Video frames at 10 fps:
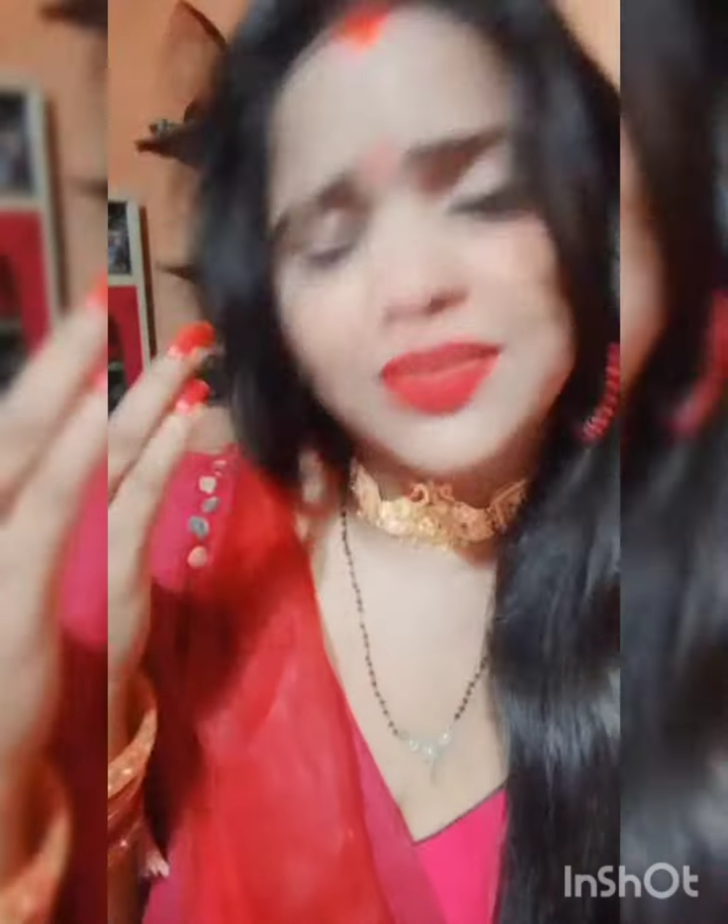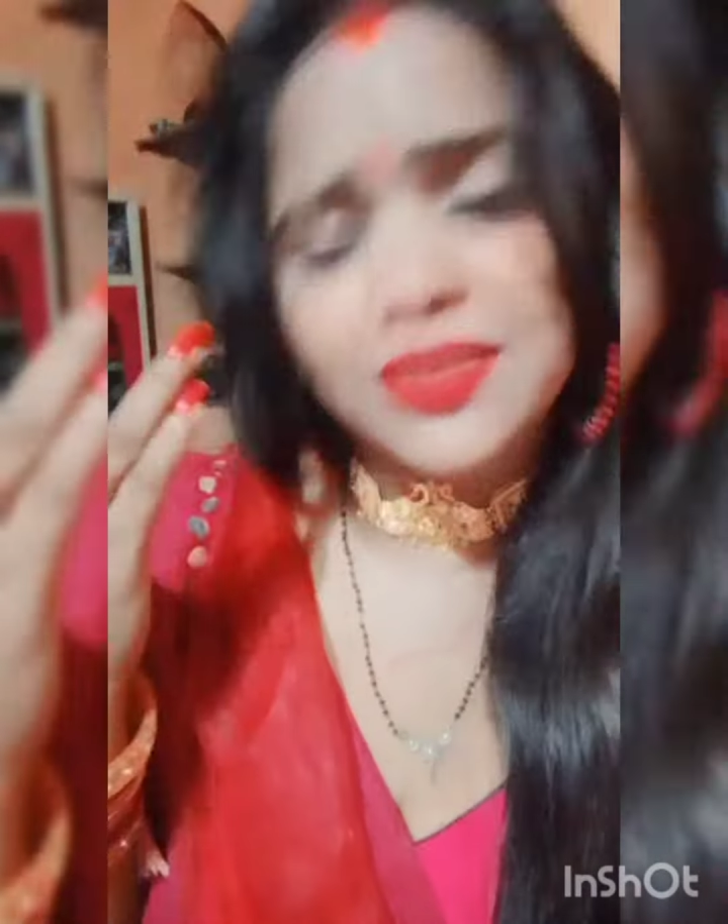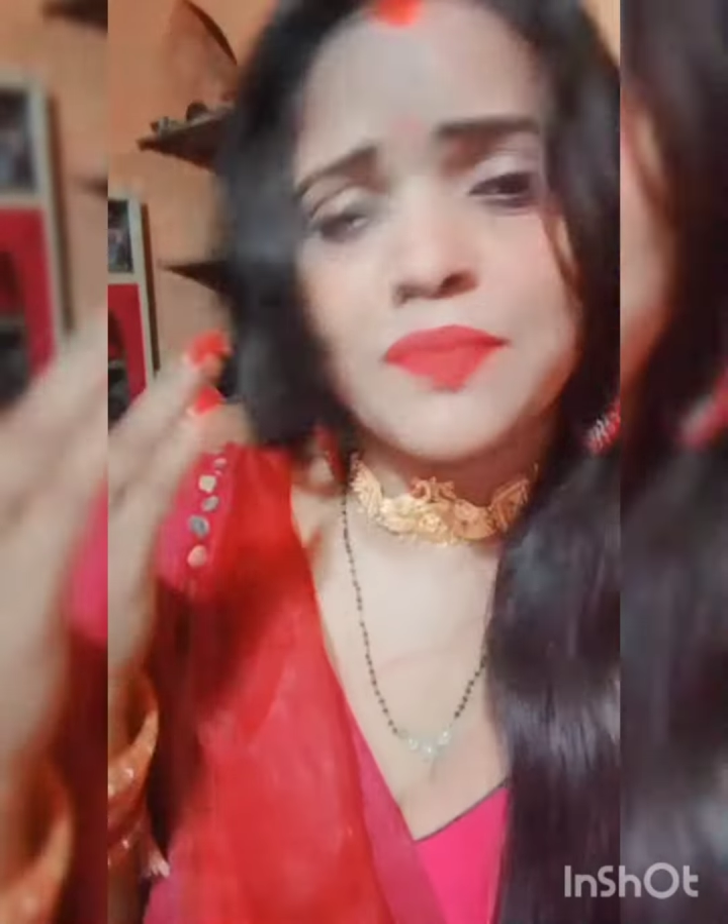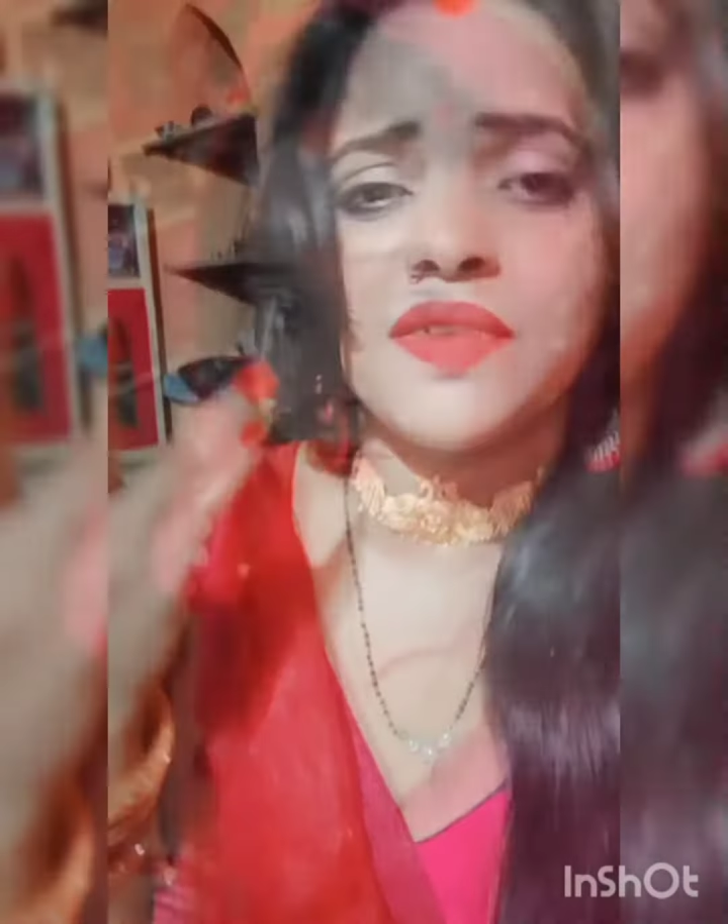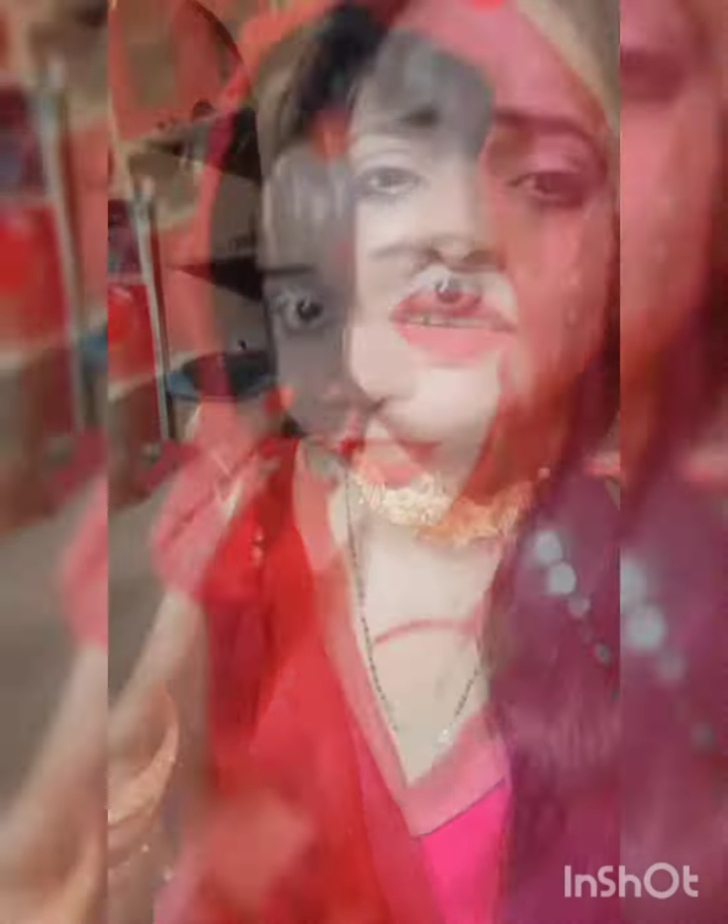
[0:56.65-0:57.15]

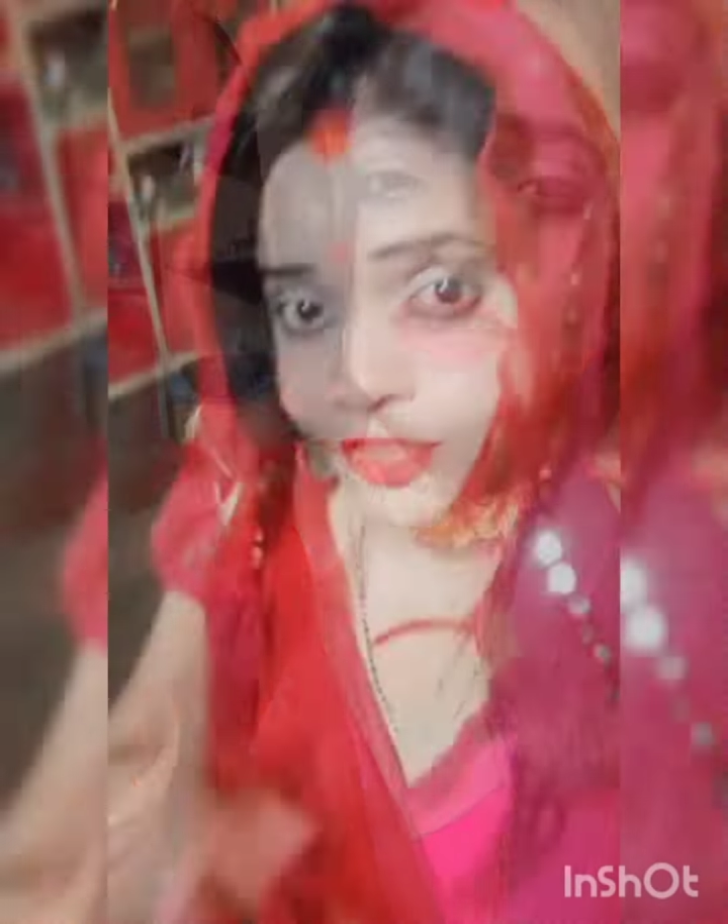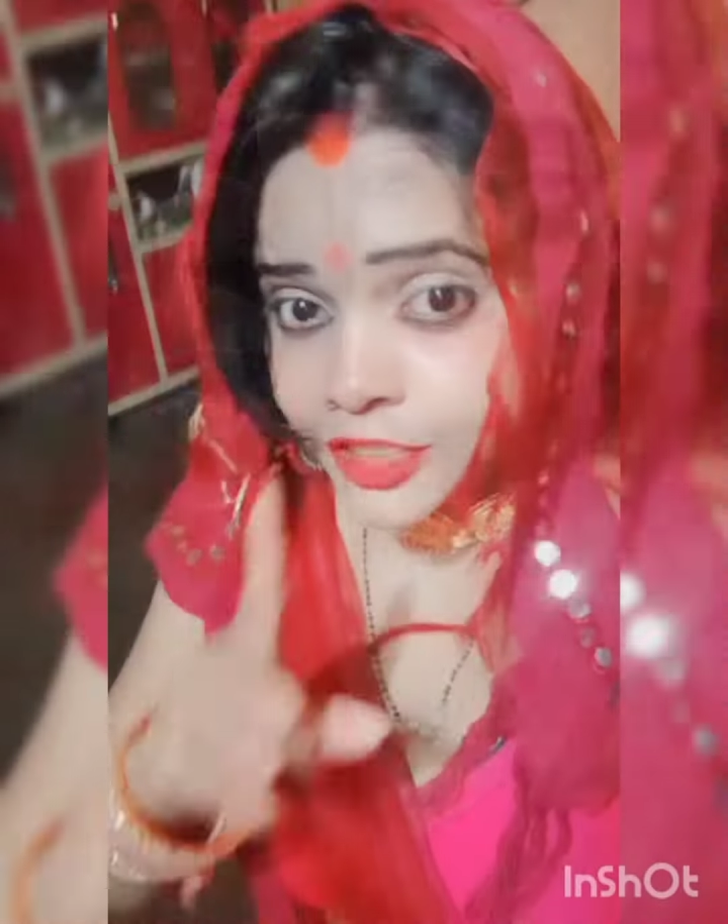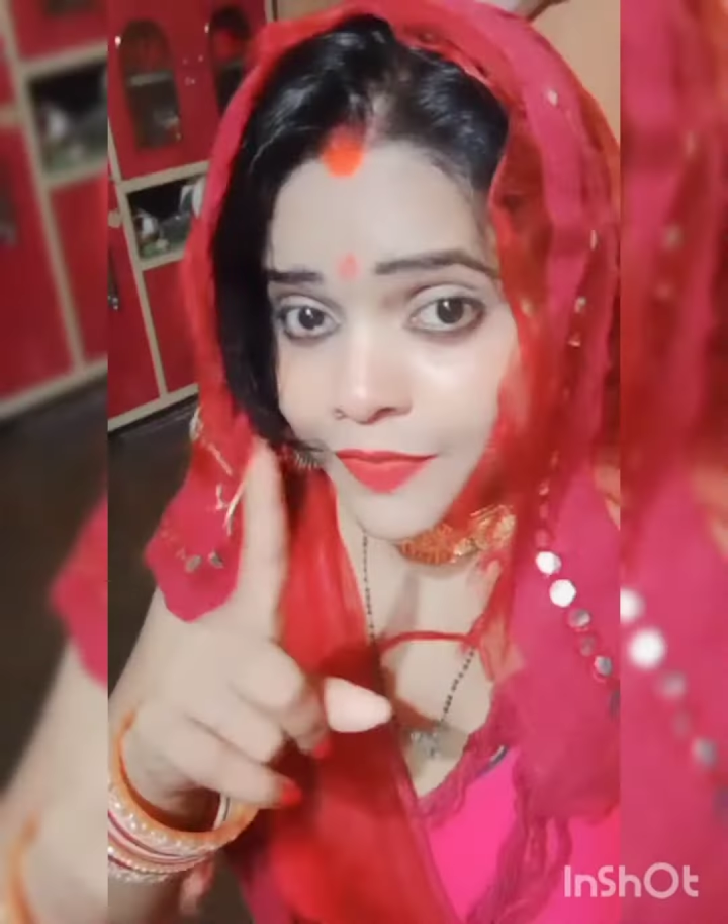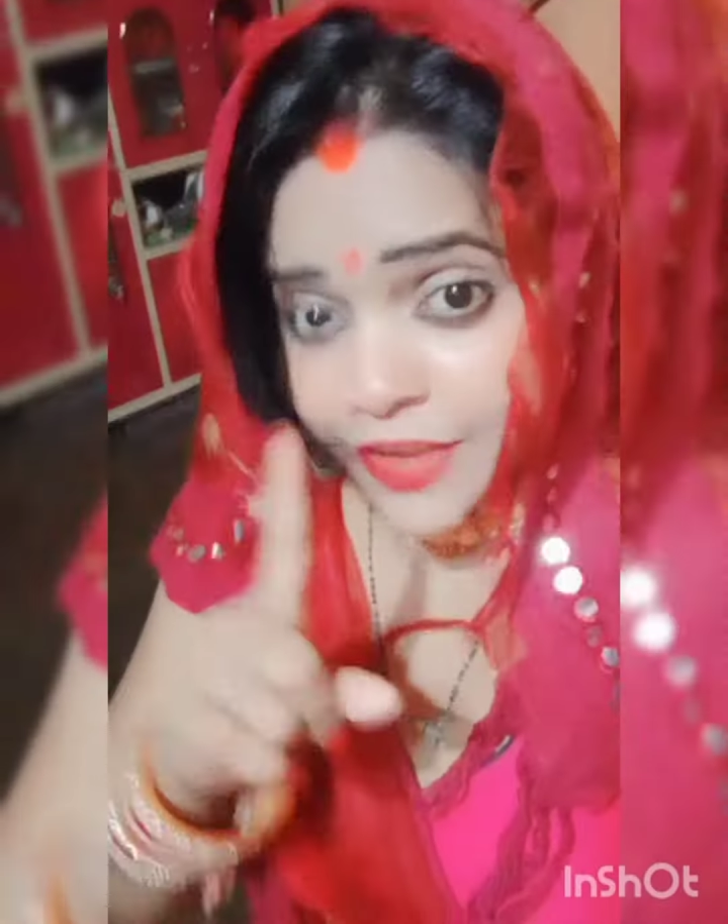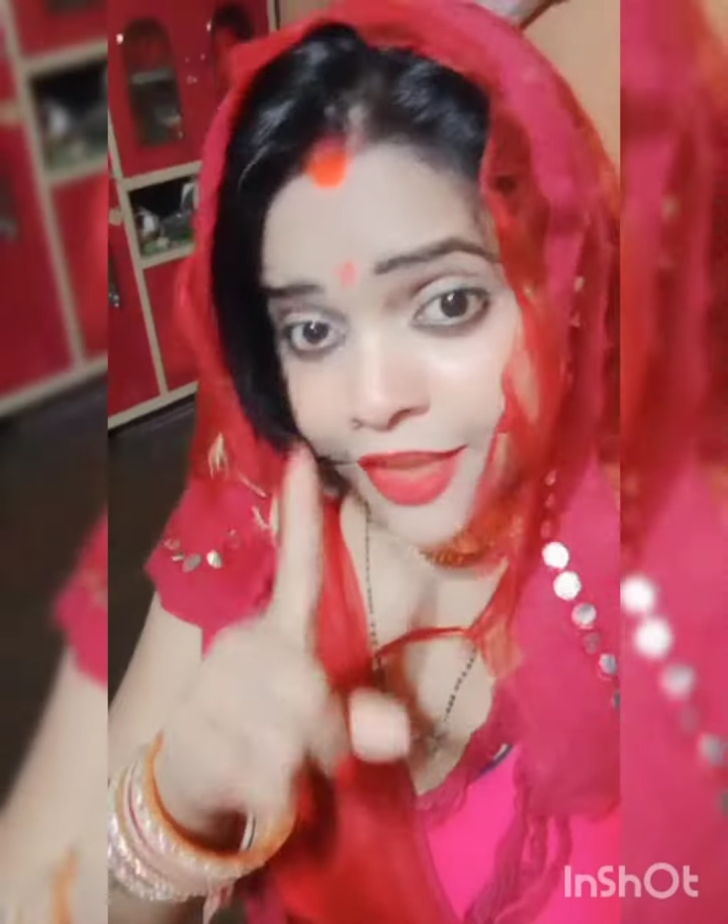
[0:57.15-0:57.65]

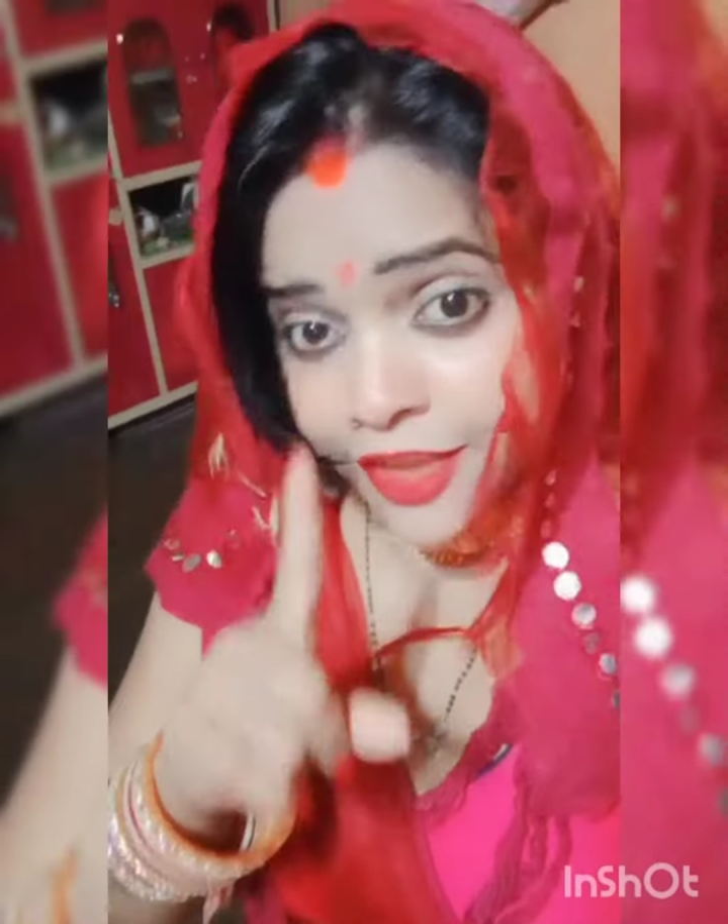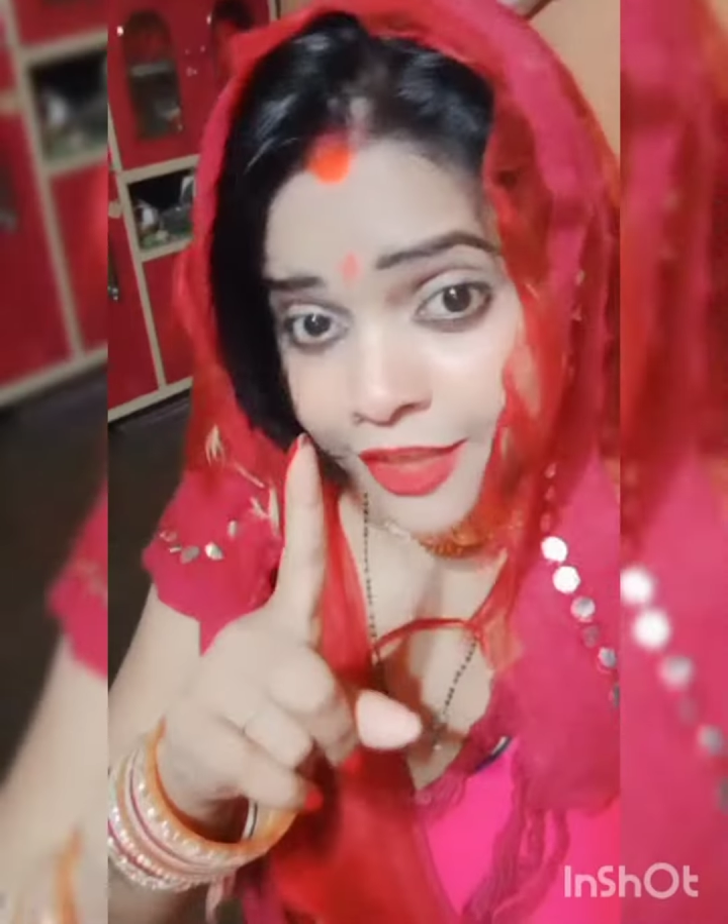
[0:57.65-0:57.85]
रिलेशनशिप